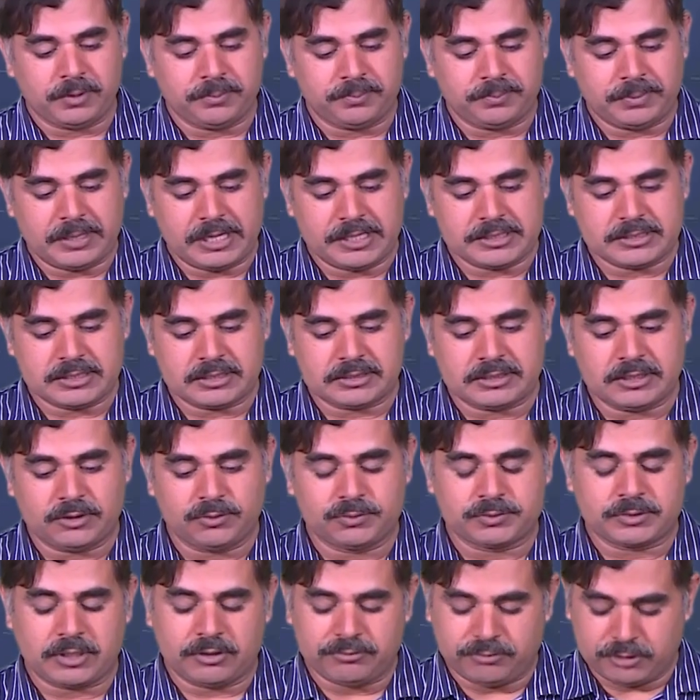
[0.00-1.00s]
में पाए जाते हैं
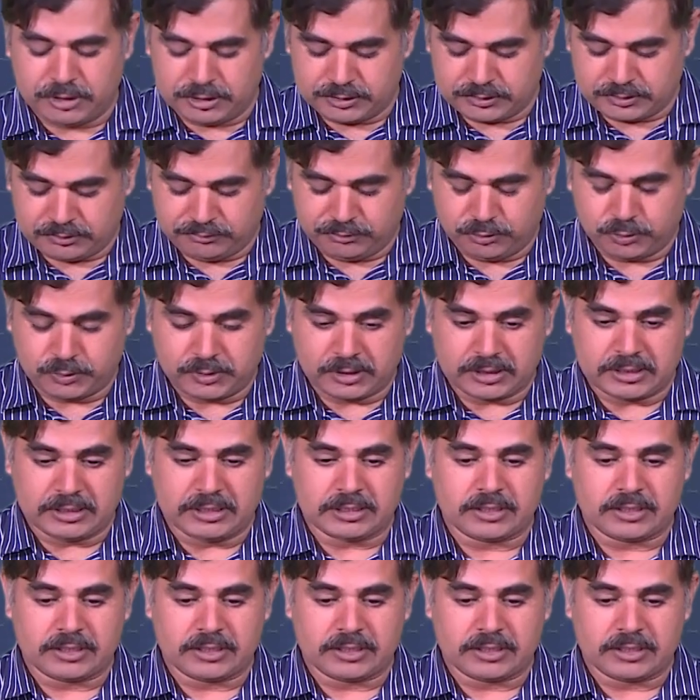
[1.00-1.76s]
उनका वो इंटरव्यू कर